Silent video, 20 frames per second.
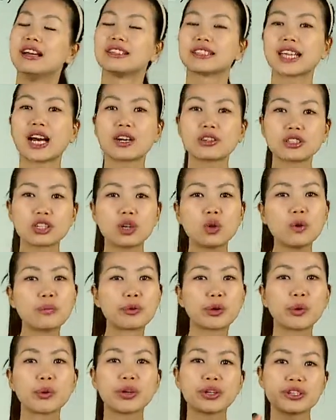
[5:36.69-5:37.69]
到时候我
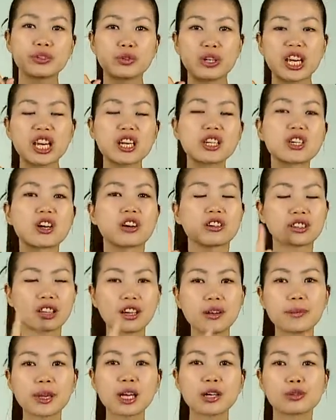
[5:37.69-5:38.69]
们会学一种
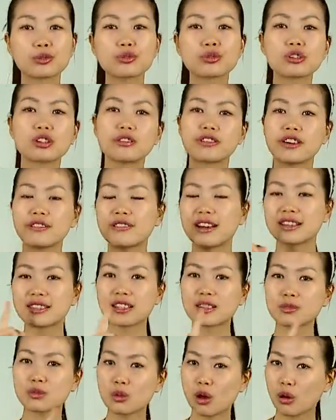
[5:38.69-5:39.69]
特别有趣的方法，
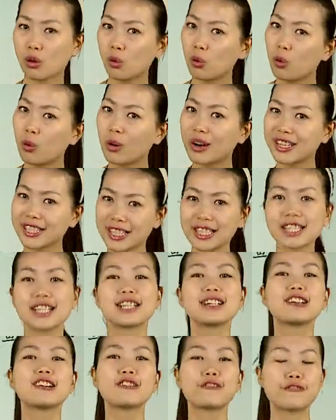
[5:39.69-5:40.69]
叫做火
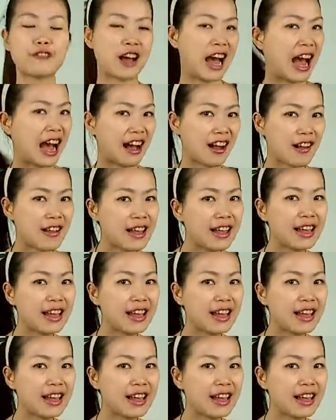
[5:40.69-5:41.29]
车法。